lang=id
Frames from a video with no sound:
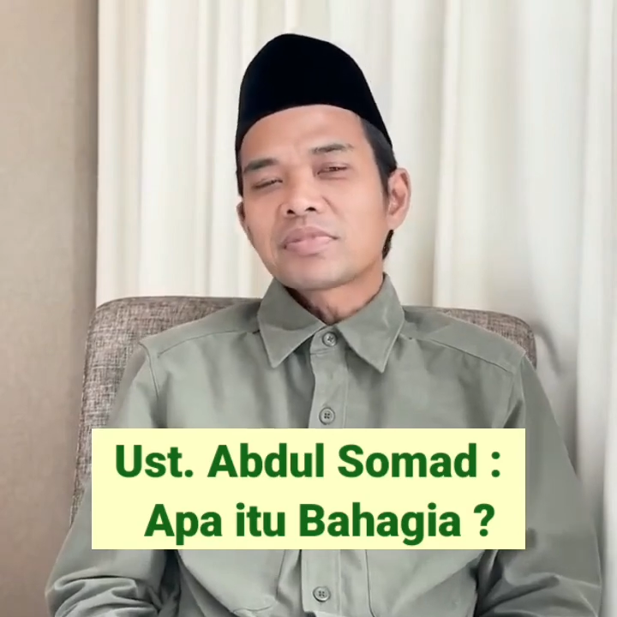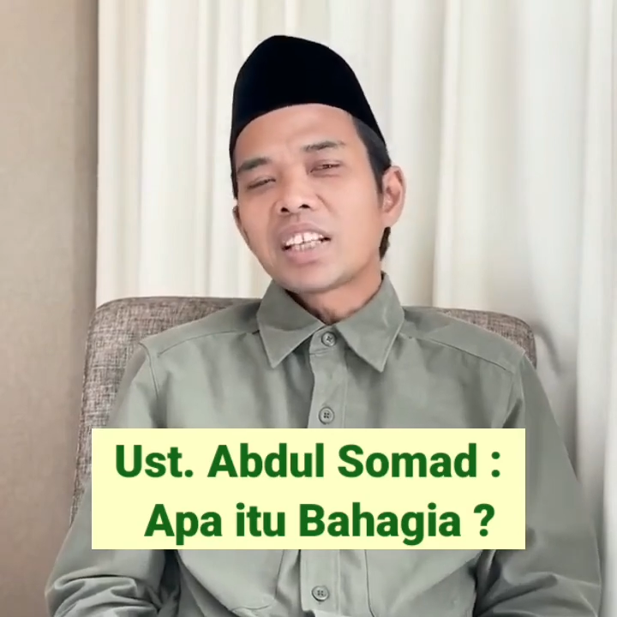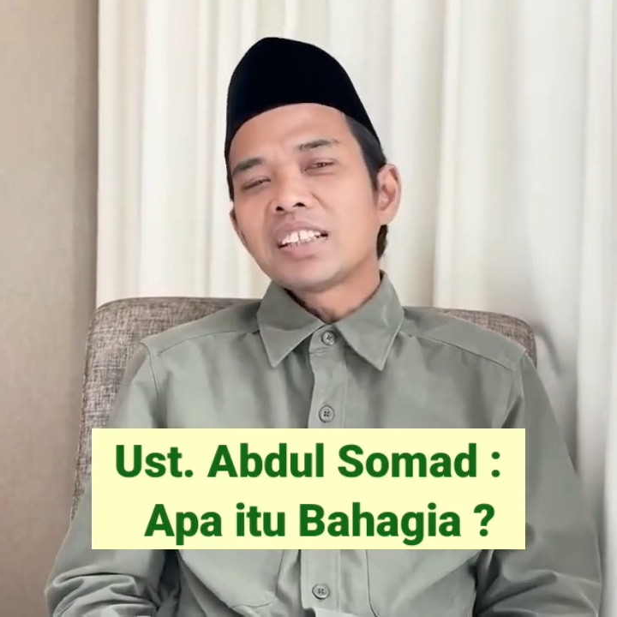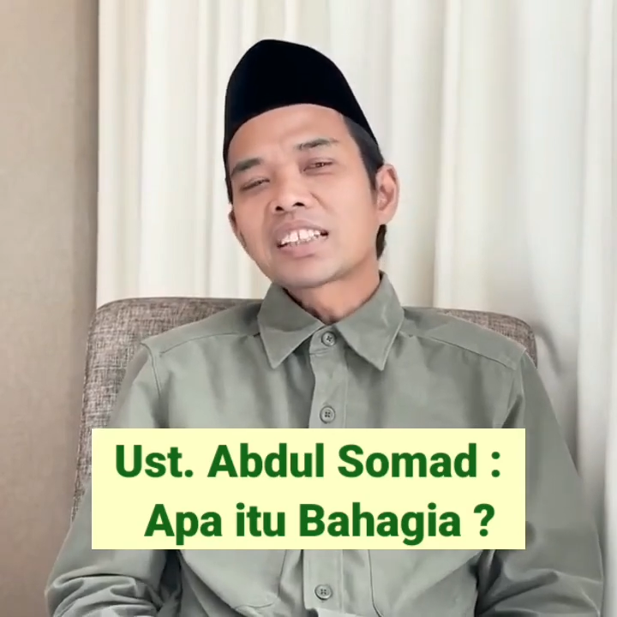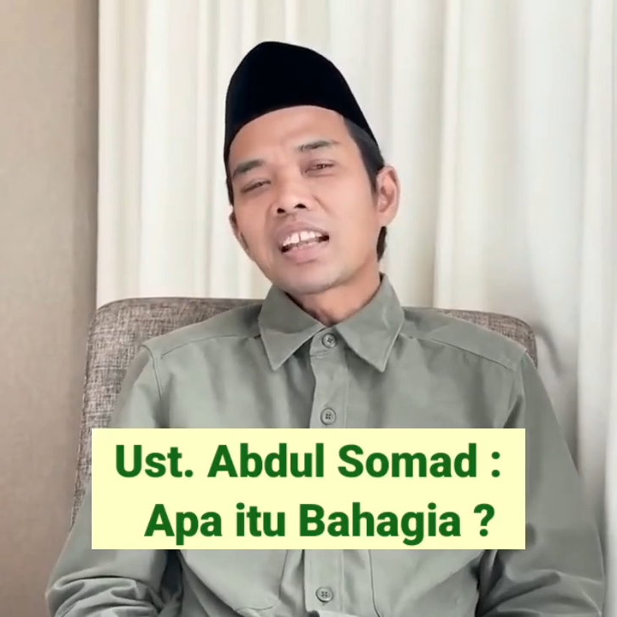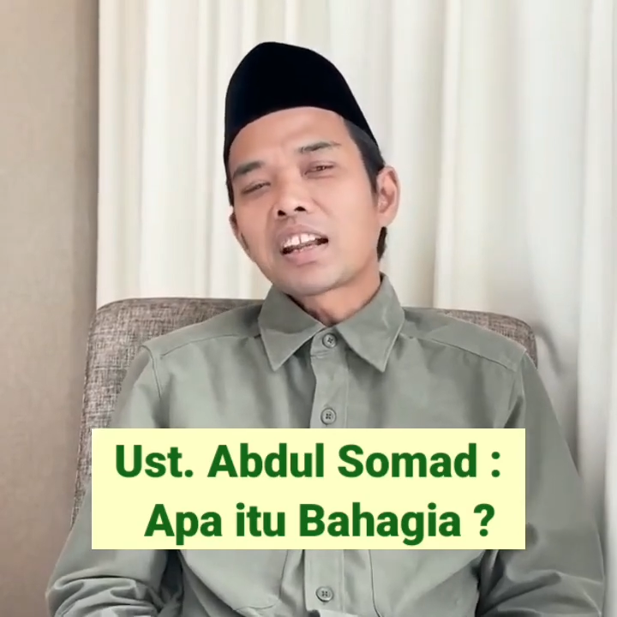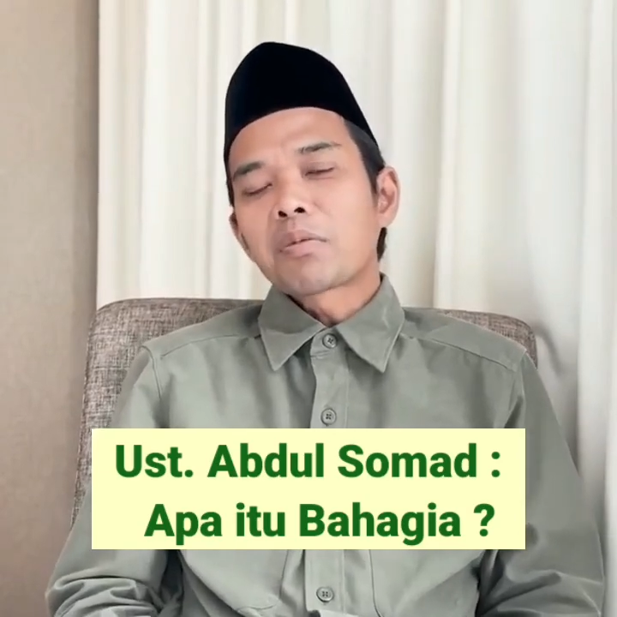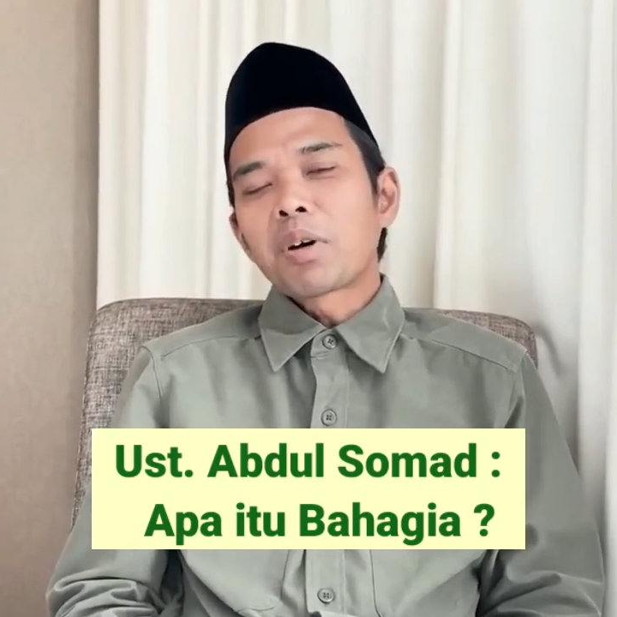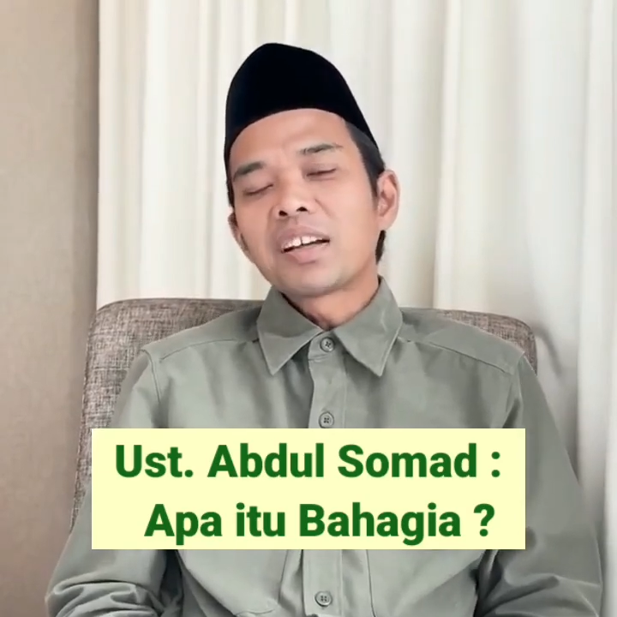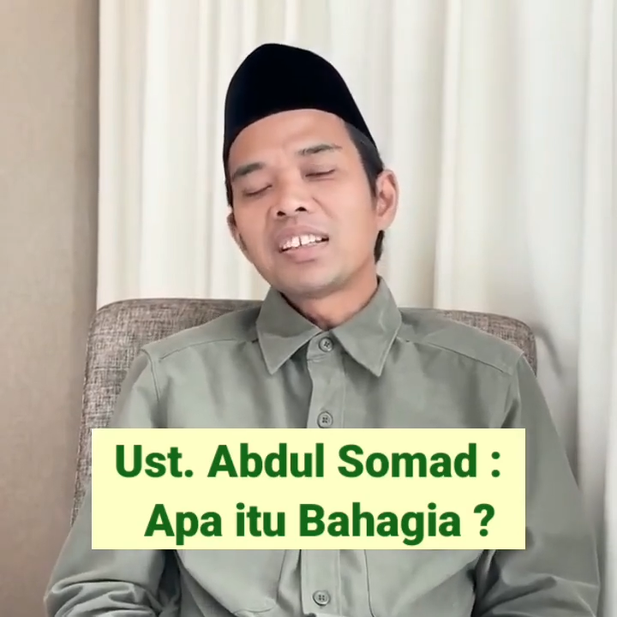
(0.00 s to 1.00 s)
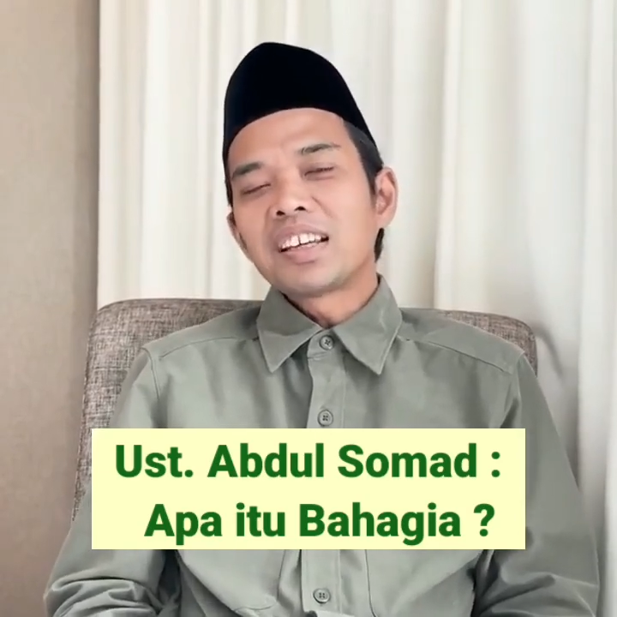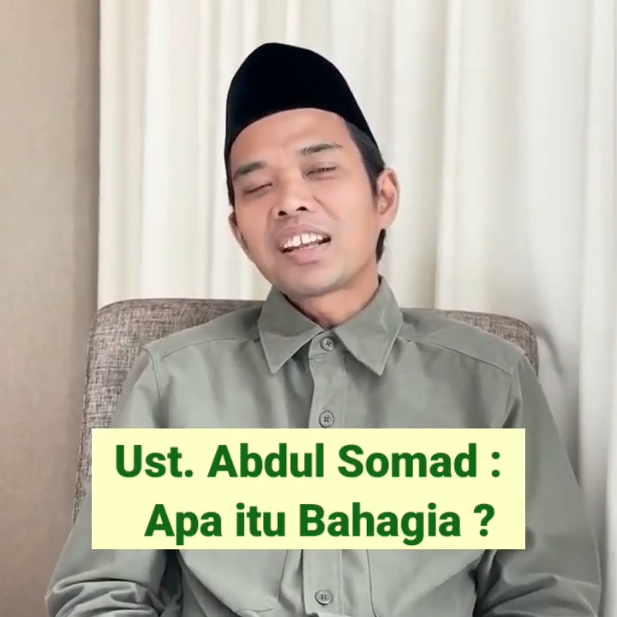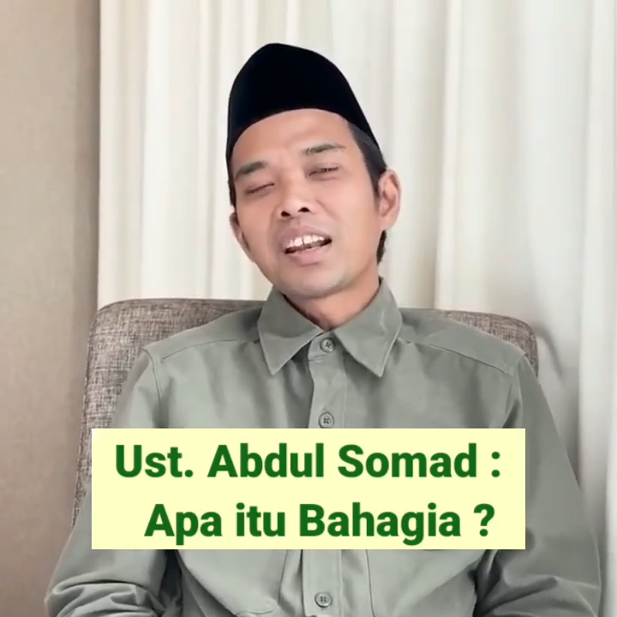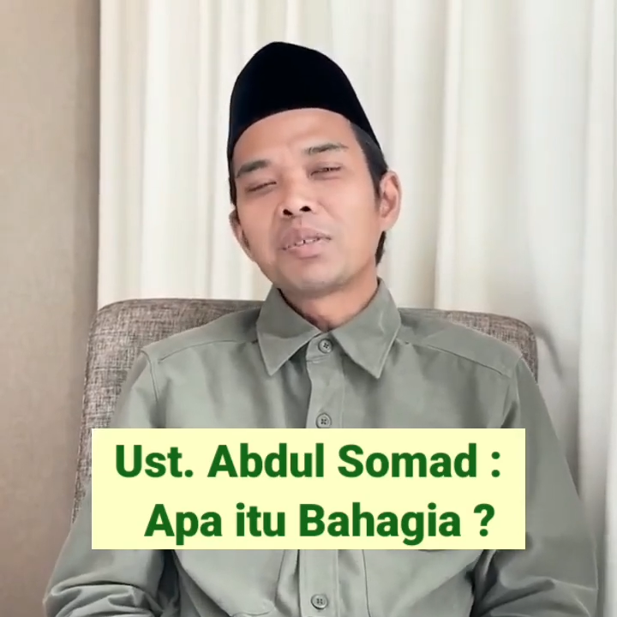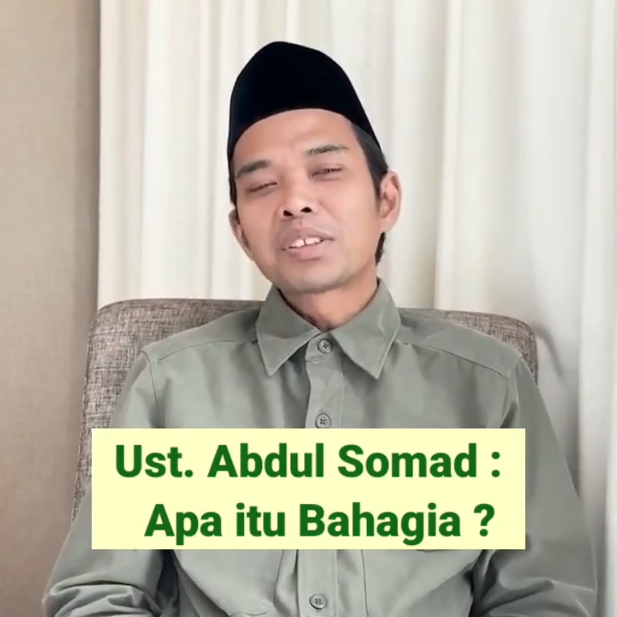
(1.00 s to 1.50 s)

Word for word: Jadi standar bahagia dalam